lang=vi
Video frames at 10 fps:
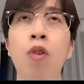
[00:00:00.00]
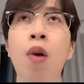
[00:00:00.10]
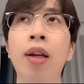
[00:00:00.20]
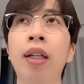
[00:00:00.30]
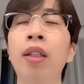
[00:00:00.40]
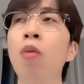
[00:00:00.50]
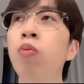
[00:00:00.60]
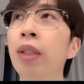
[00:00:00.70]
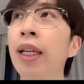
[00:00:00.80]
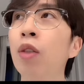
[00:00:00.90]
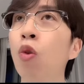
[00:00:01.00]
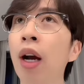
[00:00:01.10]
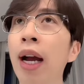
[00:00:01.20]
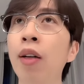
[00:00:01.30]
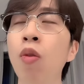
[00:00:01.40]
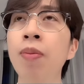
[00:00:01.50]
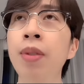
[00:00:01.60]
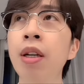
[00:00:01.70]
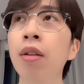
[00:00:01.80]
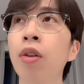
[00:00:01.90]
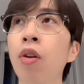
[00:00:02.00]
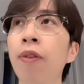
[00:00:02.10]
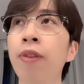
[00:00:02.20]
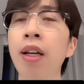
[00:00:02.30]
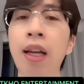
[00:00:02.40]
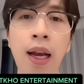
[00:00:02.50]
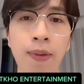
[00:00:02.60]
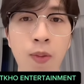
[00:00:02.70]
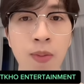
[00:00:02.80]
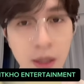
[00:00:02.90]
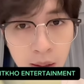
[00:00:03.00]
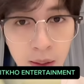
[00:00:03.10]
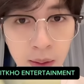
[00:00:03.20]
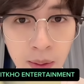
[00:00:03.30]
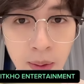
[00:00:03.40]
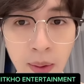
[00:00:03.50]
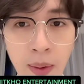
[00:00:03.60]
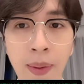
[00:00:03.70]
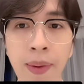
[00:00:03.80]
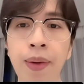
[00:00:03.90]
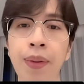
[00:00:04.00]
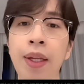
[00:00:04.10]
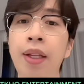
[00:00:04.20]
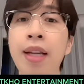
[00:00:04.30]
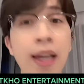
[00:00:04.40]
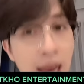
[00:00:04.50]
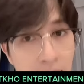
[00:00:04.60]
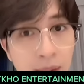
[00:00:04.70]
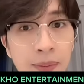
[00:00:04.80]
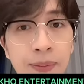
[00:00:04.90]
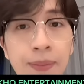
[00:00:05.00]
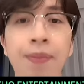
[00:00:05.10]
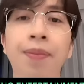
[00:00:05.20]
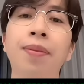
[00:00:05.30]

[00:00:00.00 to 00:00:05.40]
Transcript: liên quan đến thông tin của ngày hôm trước đó là phiên live hôm trước thì tôi nhắc lại nha